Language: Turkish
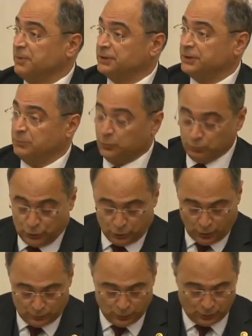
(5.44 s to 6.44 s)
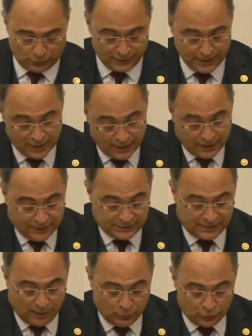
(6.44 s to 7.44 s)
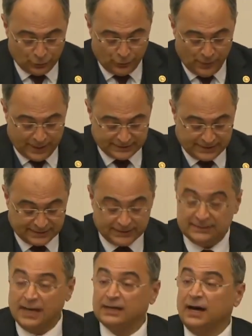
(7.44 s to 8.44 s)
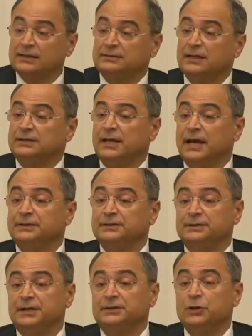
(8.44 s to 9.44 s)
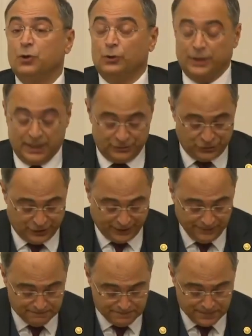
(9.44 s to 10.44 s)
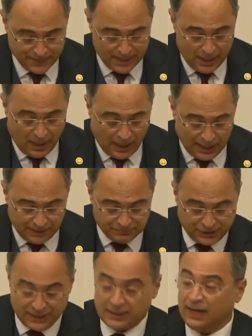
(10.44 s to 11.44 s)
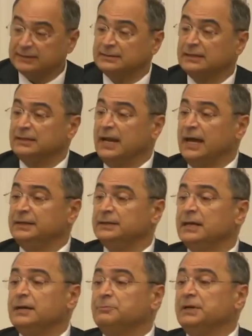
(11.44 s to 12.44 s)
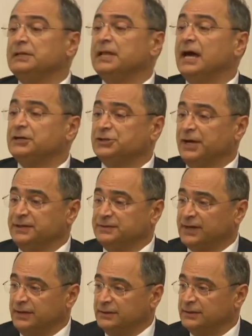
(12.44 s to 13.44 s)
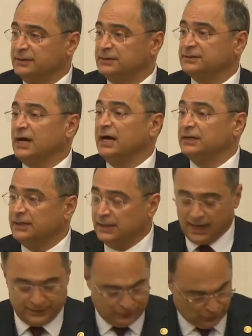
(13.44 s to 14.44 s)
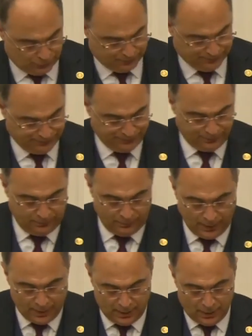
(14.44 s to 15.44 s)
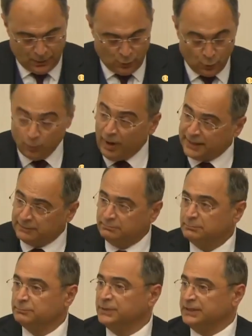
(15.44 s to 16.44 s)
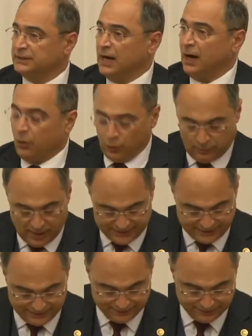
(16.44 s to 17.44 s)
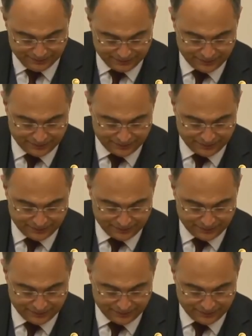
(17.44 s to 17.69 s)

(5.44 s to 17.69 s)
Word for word: geçmekte mümkün olmuyor. İstanbul Üniversitesi'nde katledilen yedi öğrenciyi, Halepçe'de katledilen binlerce insanı saygıyla anıyorum. Umarım bir daha olmaz.